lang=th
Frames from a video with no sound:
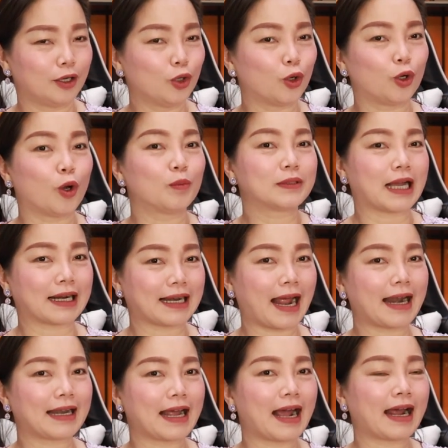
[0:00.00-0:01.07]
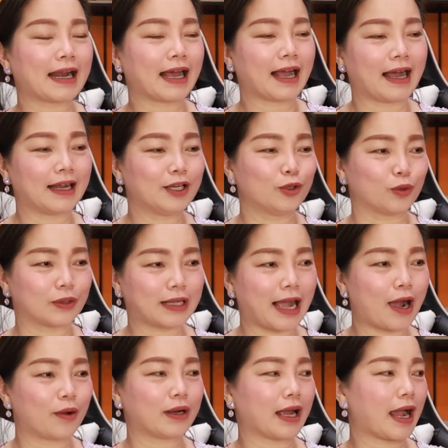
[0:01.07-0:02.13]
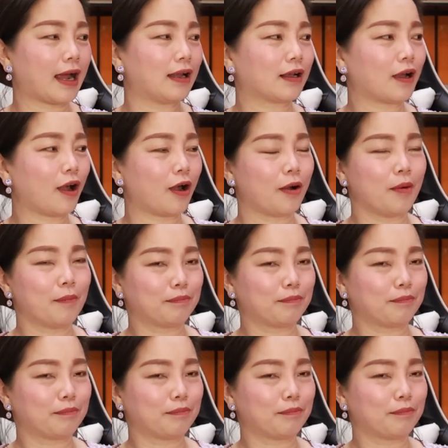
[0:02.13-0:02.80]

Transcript: ดูดลมจากด้านหน้านะคะดูดเข้านะคะ แล้วก็